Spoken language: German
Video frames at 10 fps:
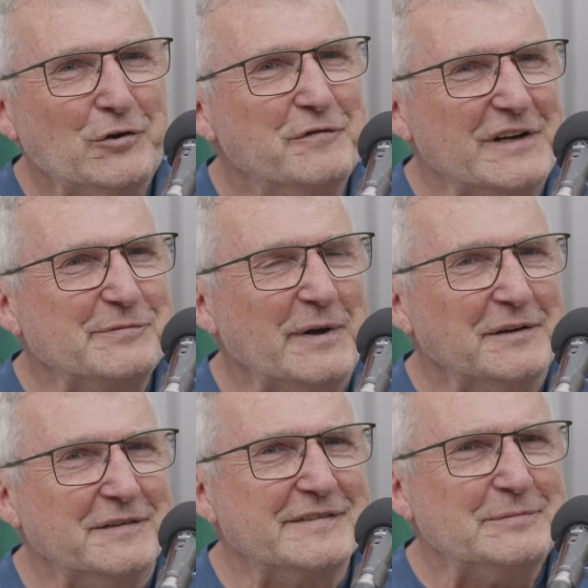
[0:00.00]
unfassbar
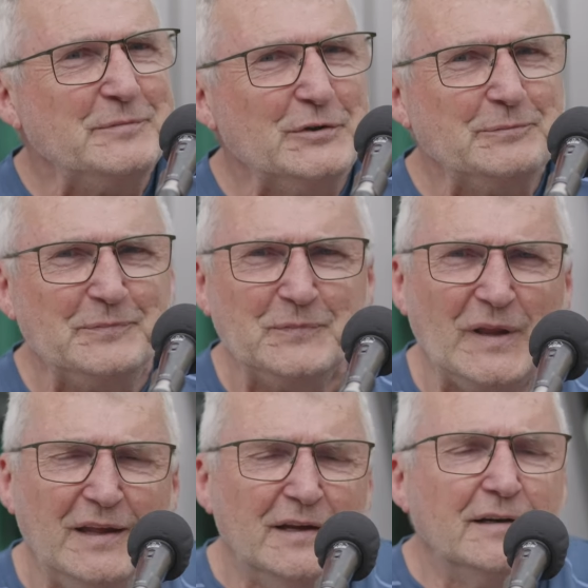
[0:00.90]
ist. Ne?
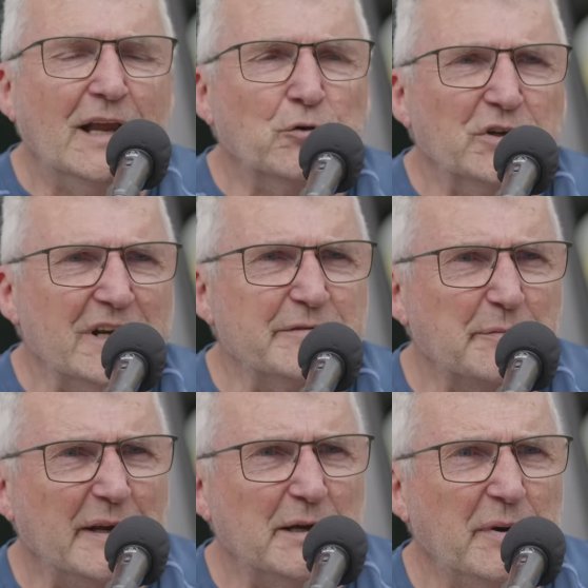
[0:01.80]
Na gut, lass uns
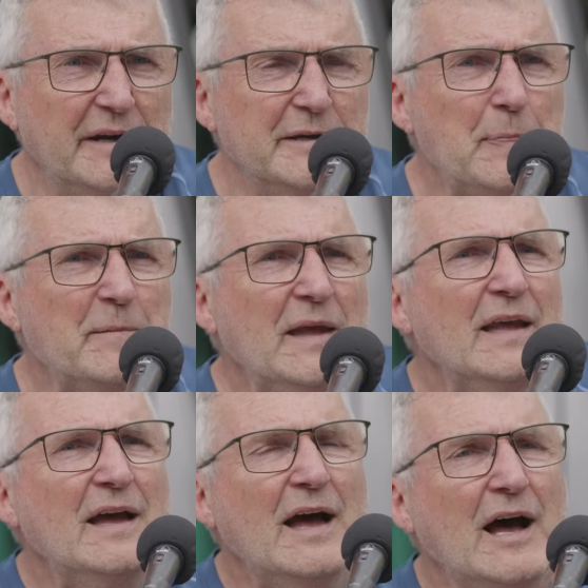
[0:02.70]
mal dabei.
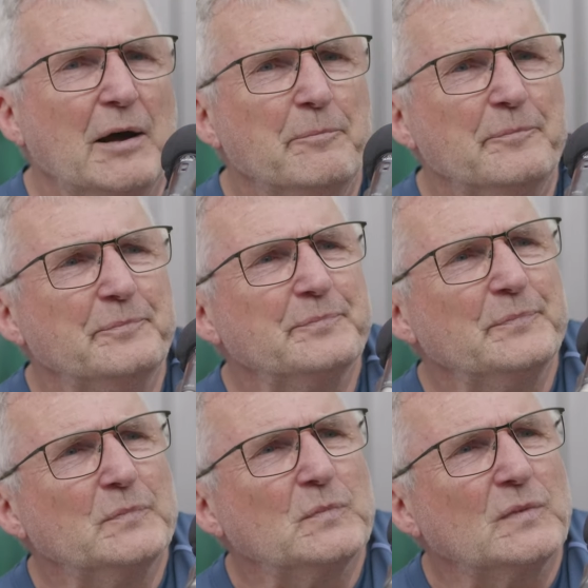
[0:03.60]
Am
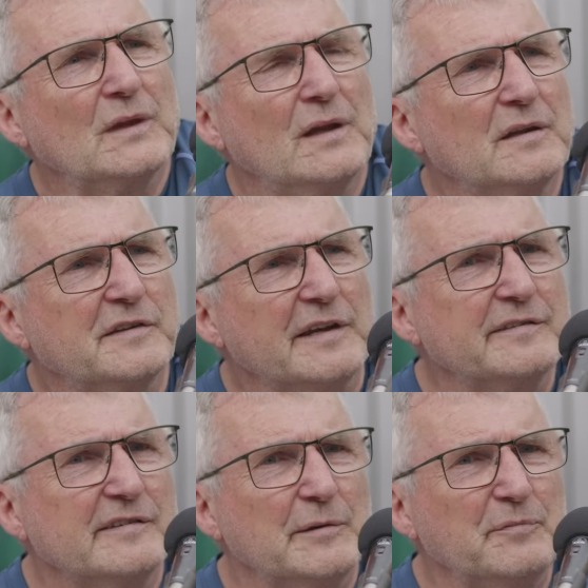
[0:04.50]

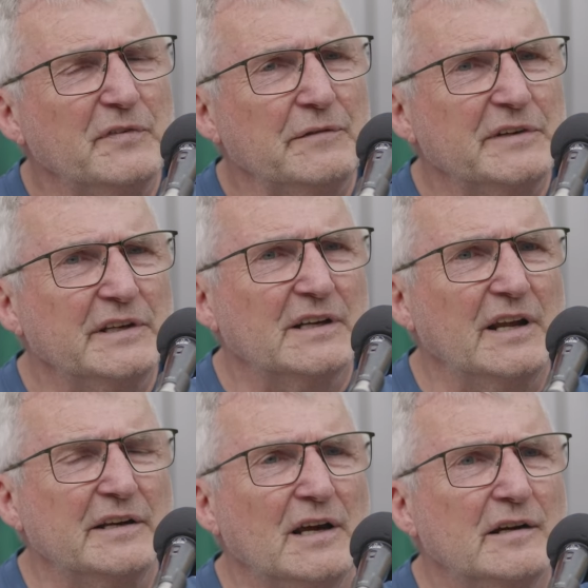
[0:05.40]
6.7. werden wir hier eine
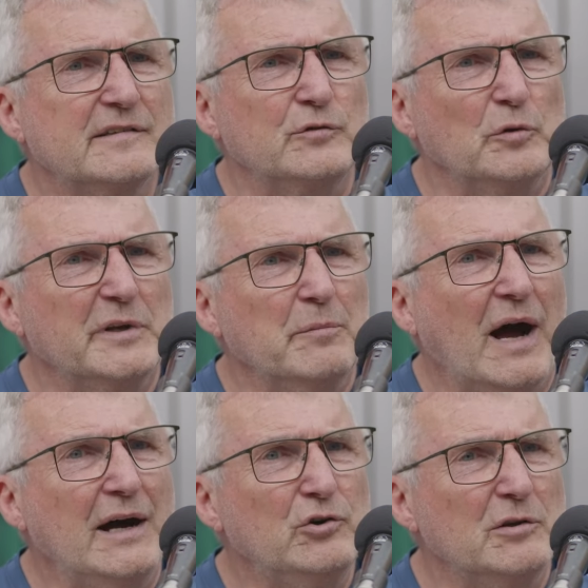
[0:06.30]
kleine Aktion mit dem
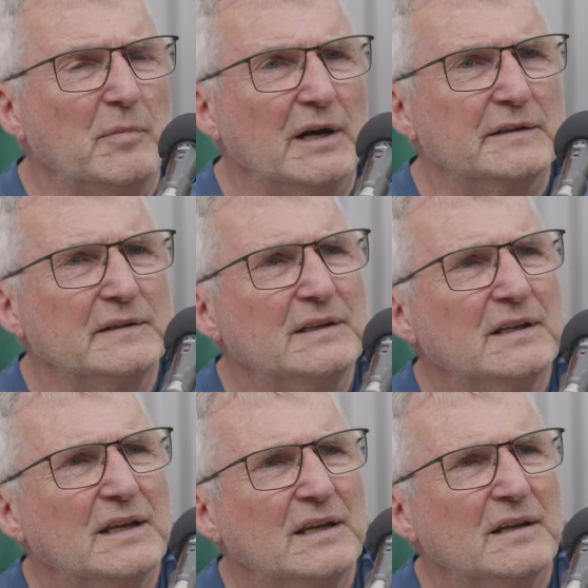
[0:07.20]
Ahorn machen.
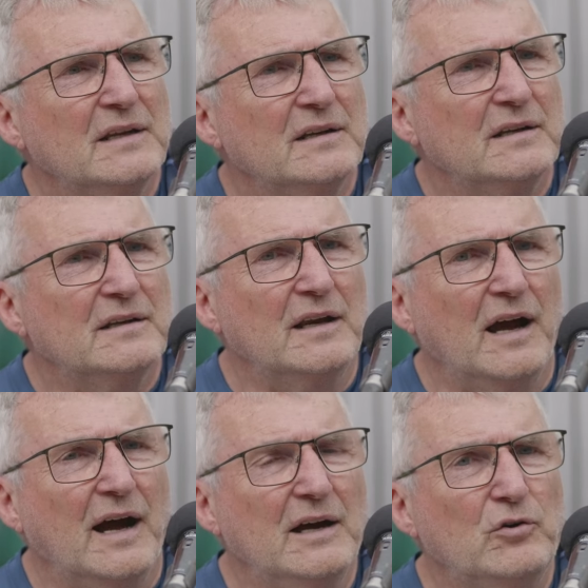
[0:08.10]
Der
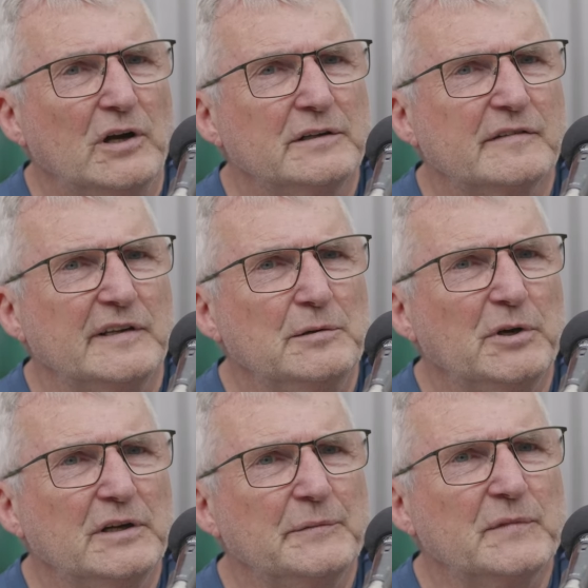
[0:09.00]
Ahorn
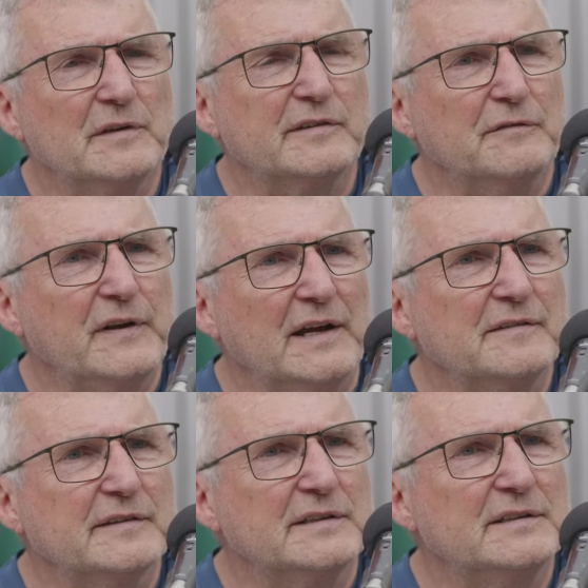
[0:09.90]
selber ist eine
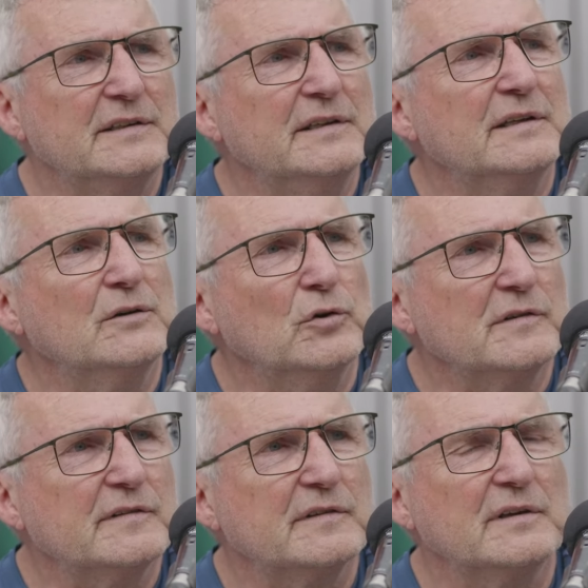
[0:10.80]
Pflanze, die
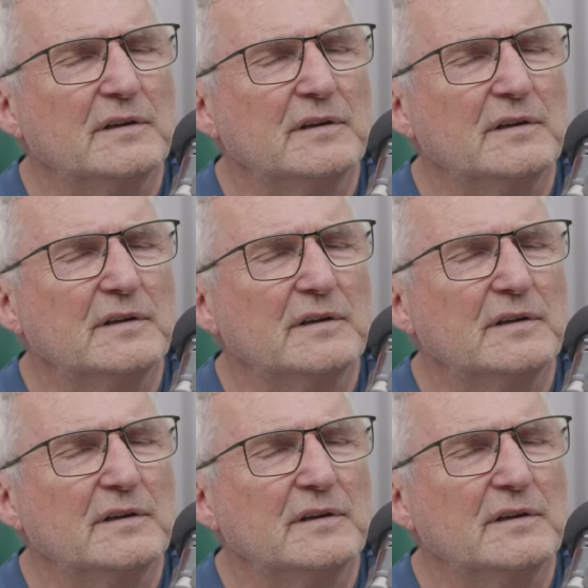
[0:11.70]
uns